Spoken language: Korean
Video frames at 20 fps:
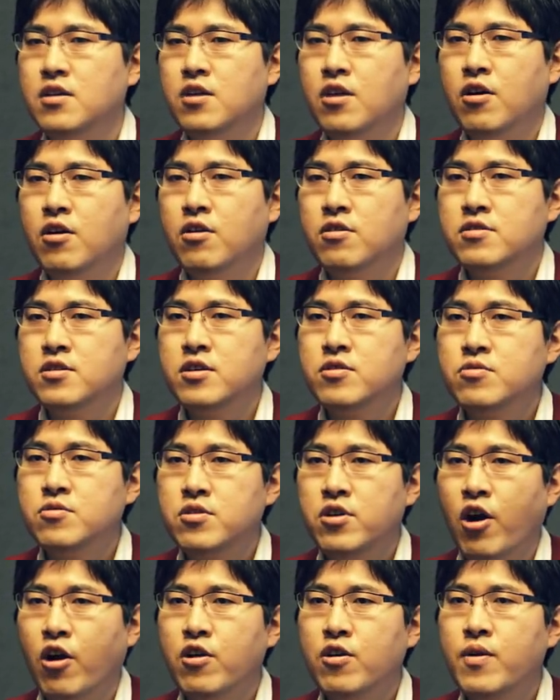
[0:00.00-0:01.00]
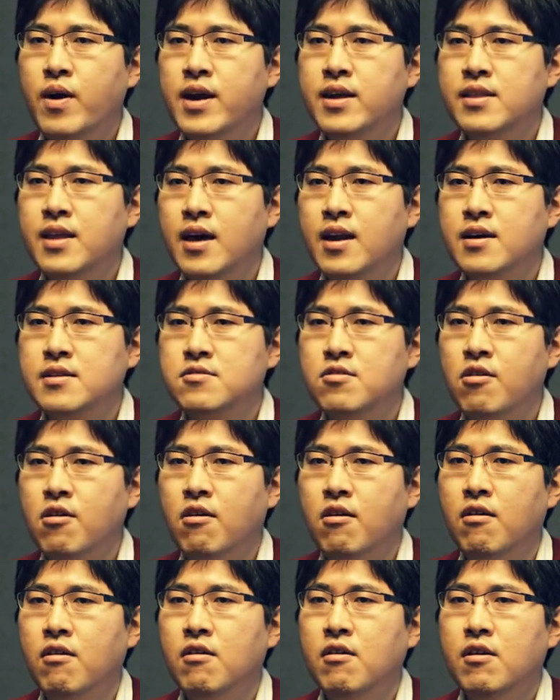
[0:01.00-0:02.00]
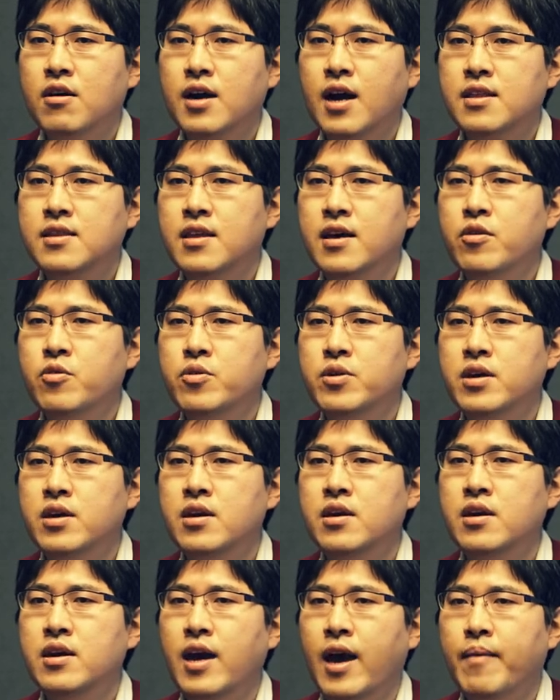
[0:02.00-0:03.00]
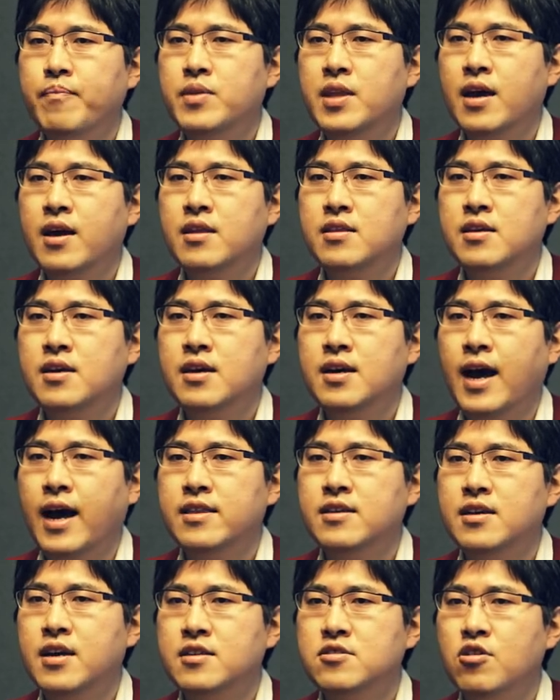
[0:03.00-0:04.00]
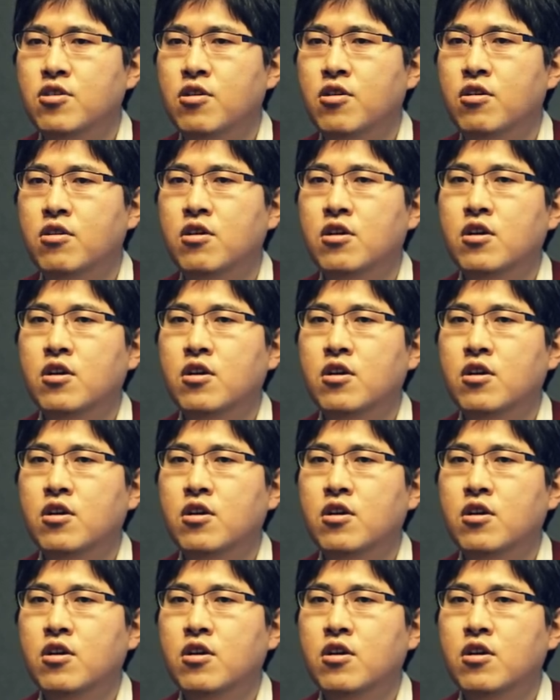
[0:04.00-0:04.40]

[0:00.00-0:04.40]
어, 그리고 결과에 따라서 카테고리, 앱 타겟팅이 가능해서